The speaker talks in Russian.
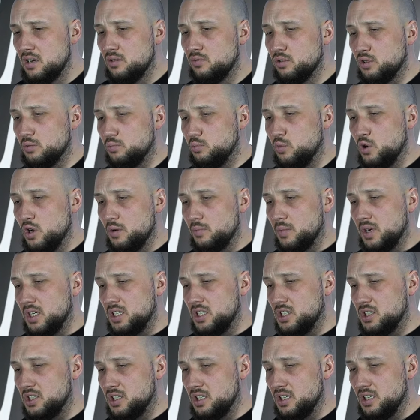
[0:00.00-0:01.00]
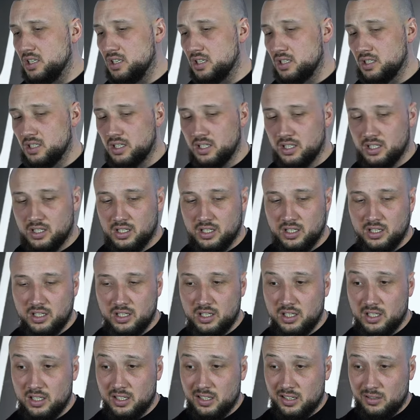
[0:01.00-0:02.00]
Вот, боем, конечно, я остался
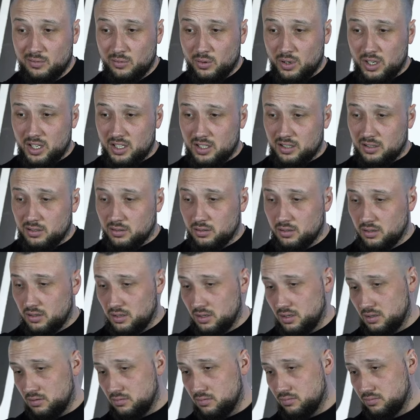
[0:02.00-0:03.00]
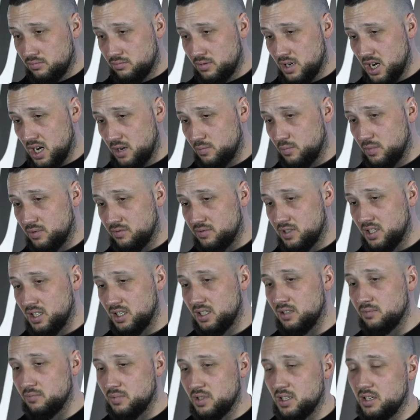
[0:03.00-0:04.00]
недоволен, недоволен, но ну, как бы в
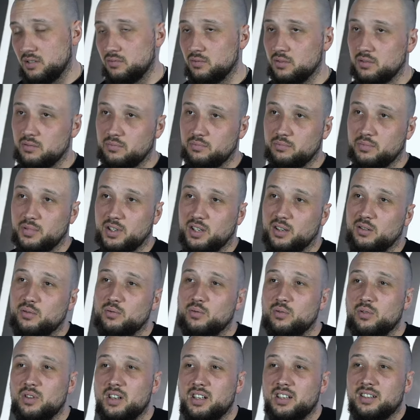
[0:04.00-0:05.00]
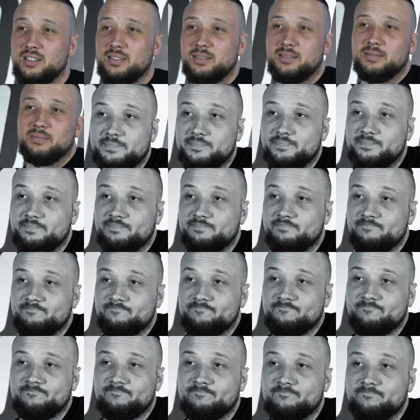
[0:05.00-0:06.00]
целом все равно прикольно. А что
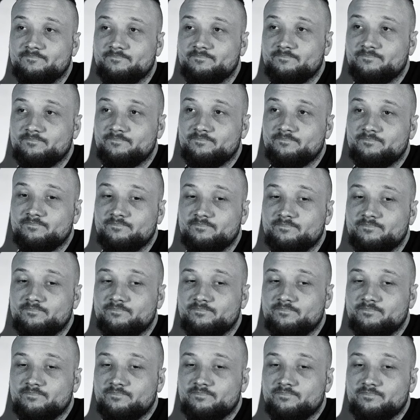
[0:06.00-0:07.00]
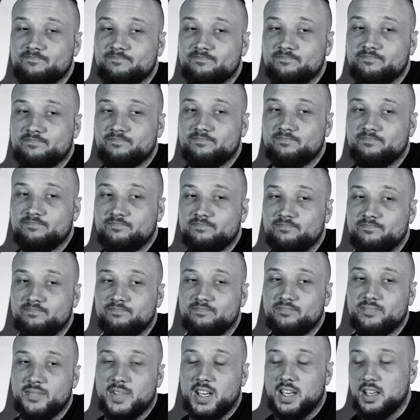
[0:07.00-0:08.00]
ты недоволен? Проиграл, что ли?
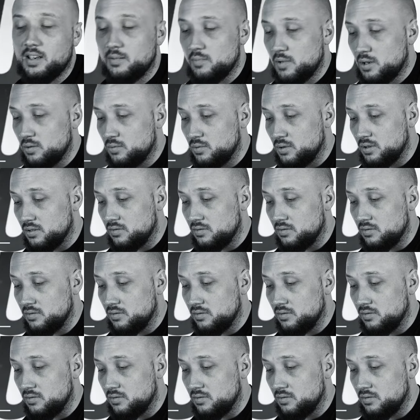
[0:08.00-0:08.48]
А я не могу